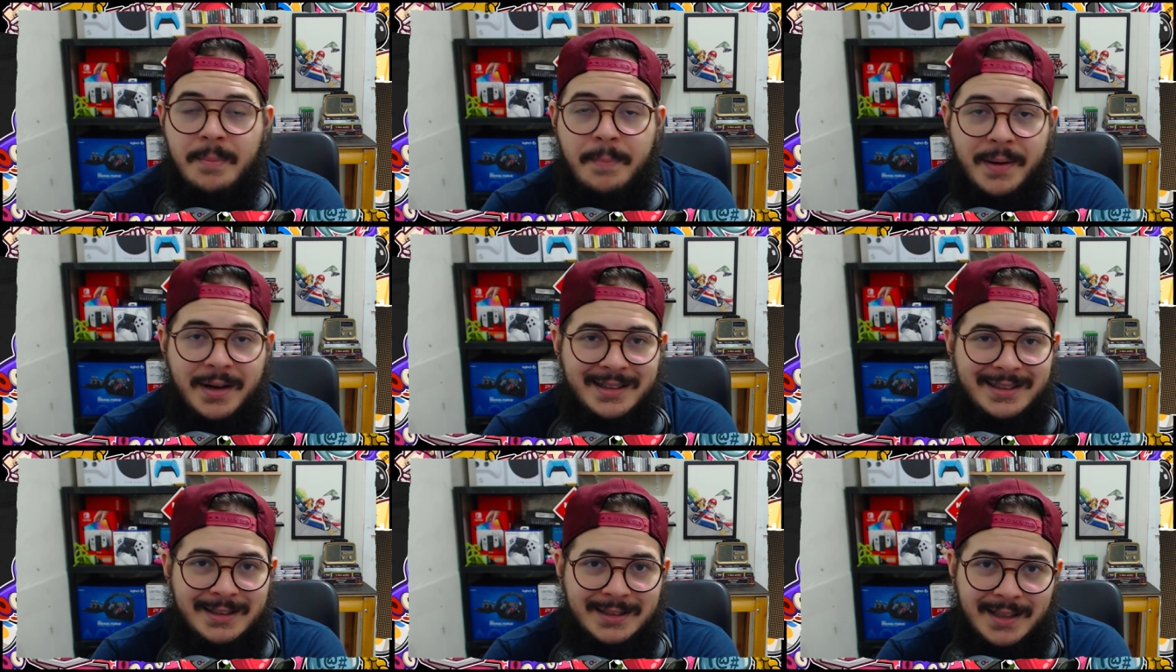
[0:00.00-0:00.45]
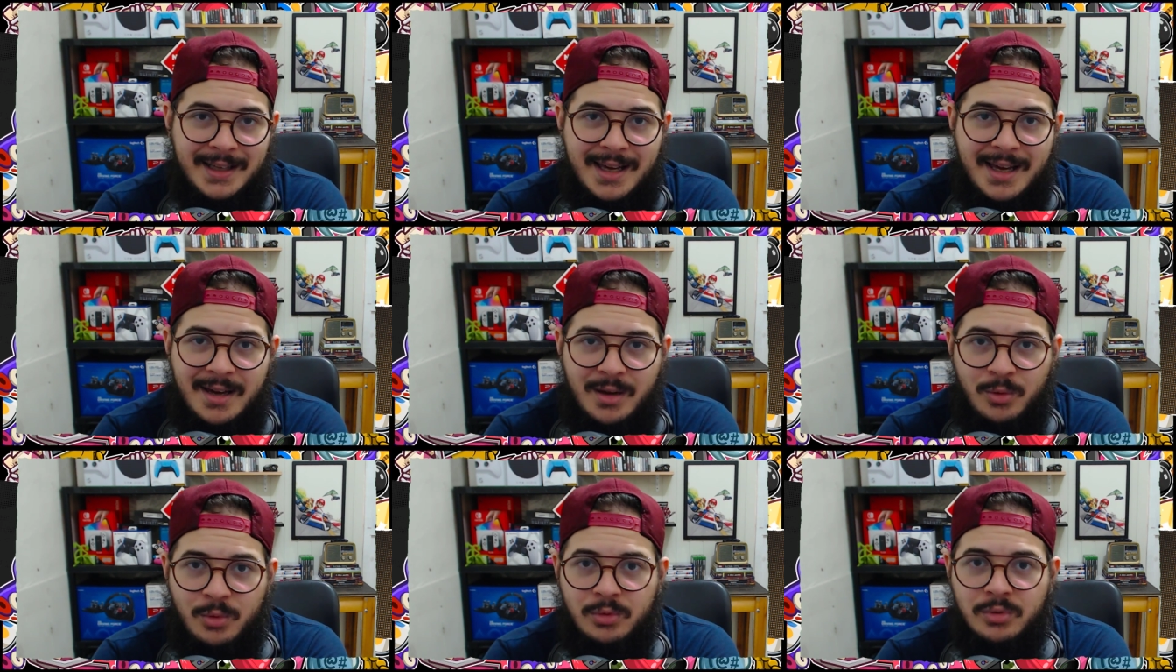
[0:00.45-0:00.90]

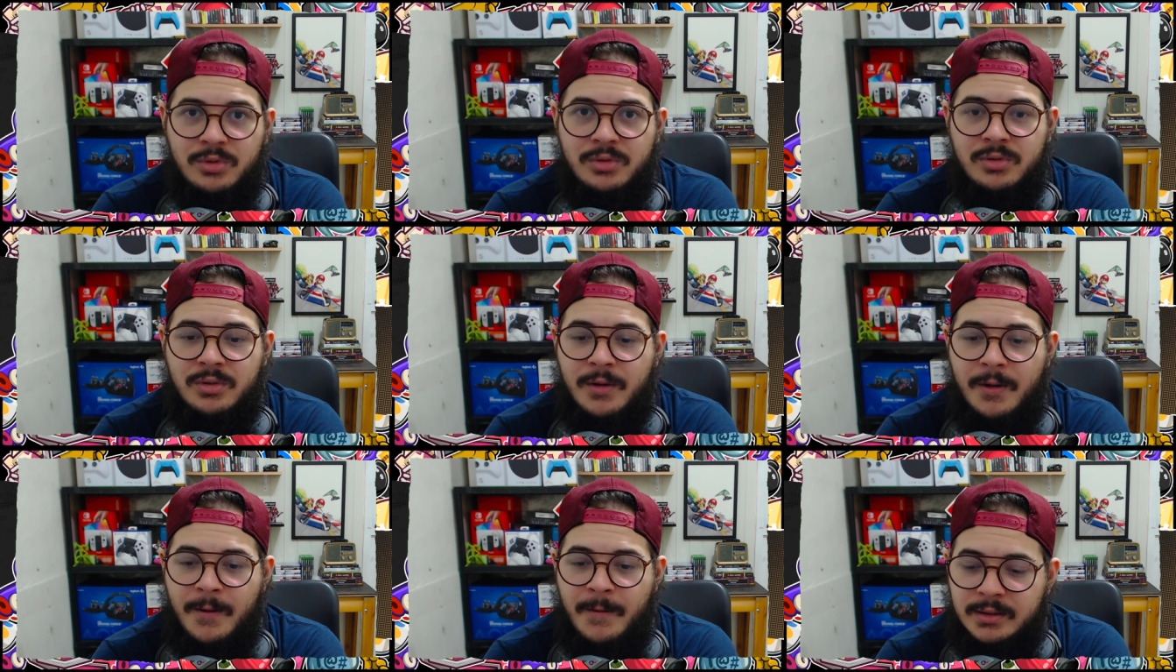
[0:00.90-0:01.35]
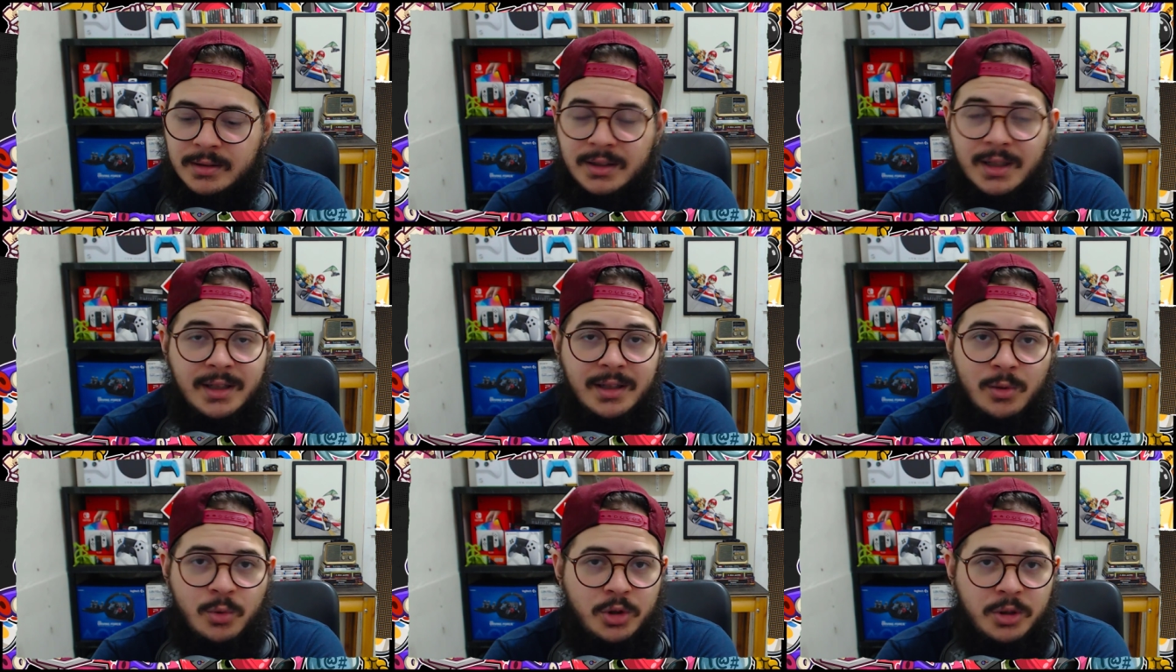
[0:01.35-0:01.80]
parceiros
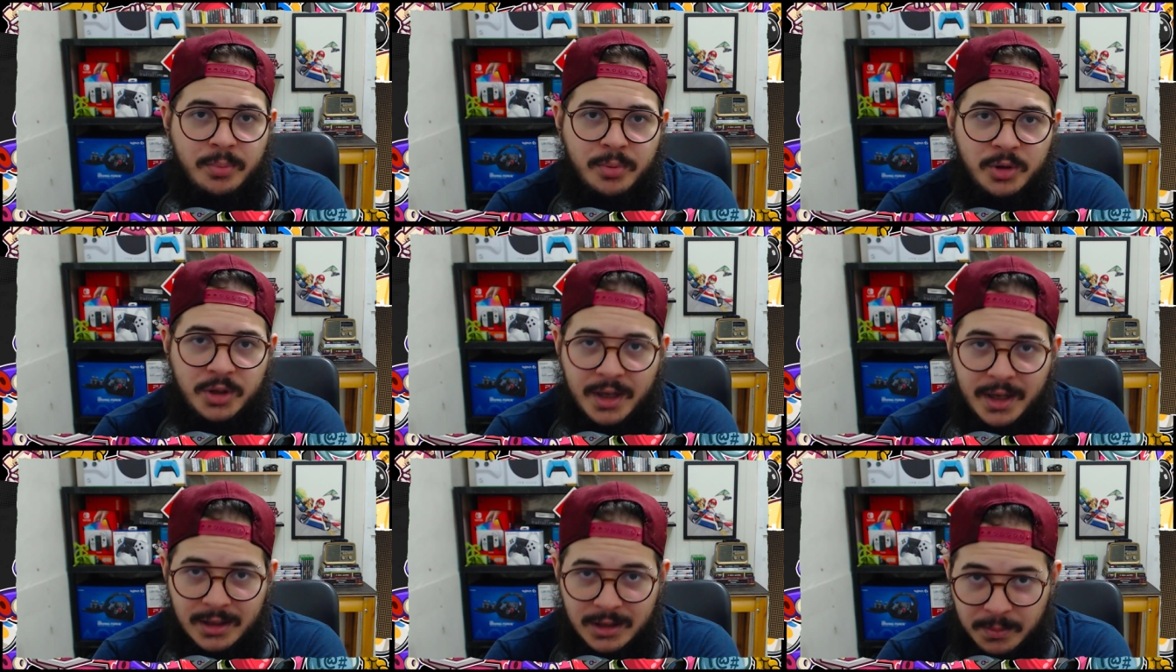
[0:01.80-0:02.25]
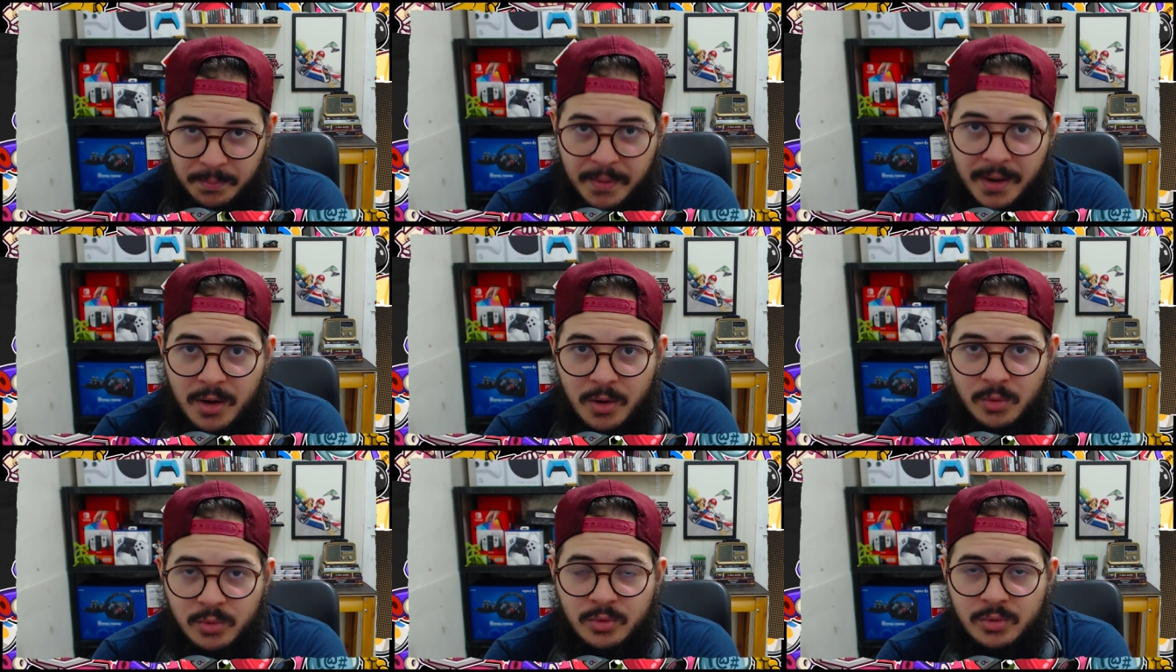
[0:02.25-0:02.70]
sem nenhum tipo de
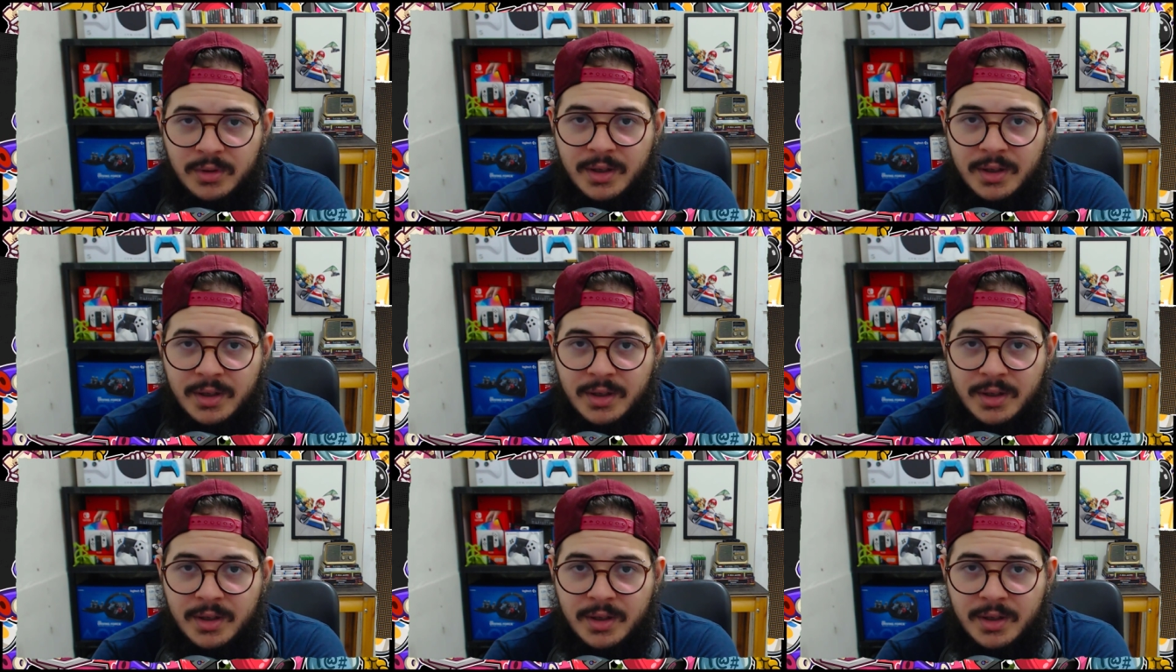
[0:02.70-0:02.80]
respaldo,